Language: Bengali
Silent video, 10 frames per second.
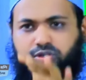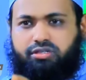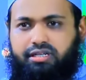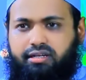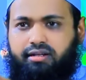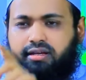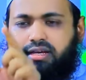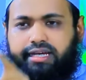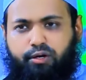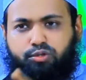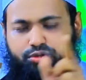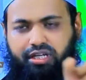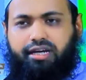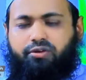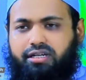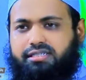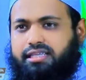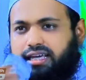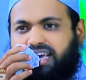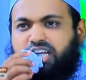নবীজি বলছেন কেউ যদি কারো কাছ
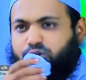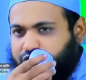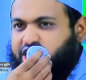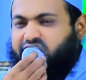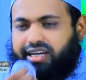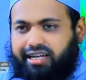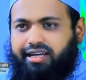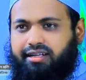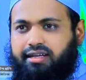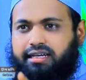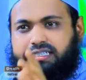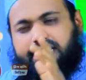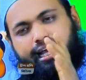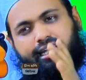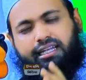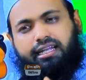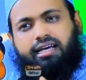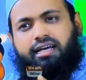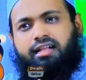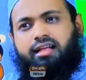থেকে এই নিয়তি ঋণ নেয় যে
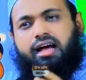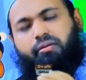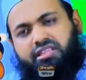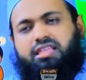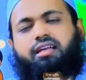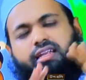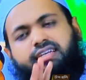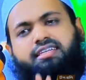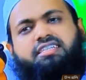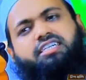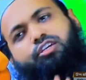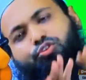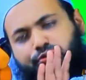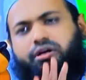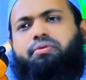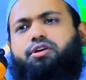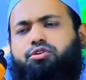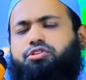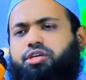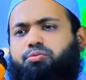আল্লাহ আমি তার ঋণটা যে কোনোভাবে
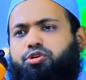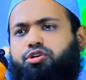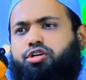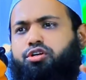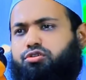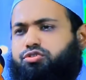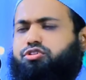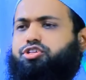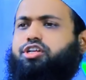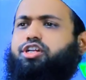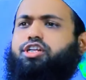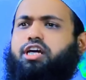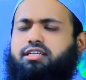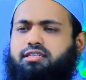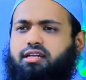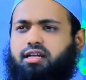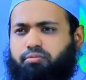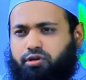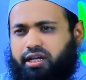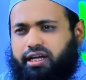হোক দিব রসুল সাল্লাহ আলি
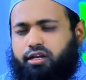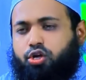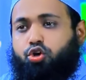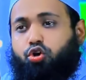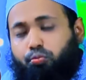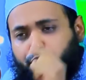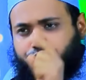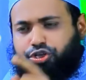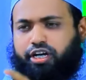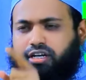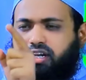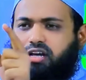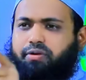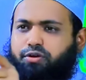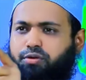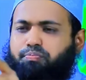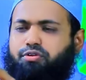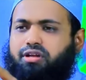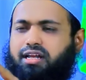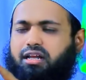সাল্লাম বলেন অবশ্যই আল্লাহ
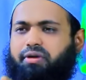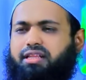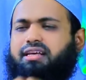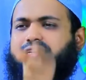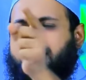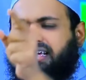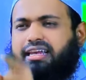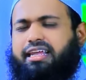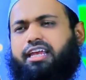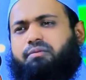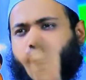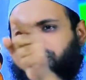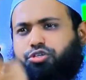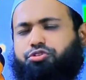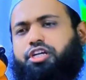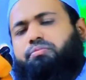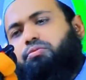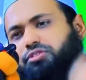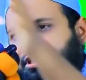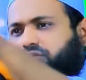রব্বুল আলমিন তাকে ঋণ পরিশোধের
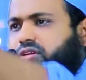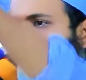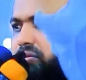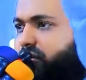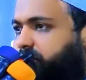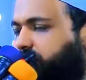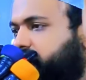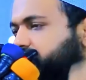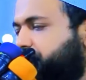ব্যবস্থা করে দিবেন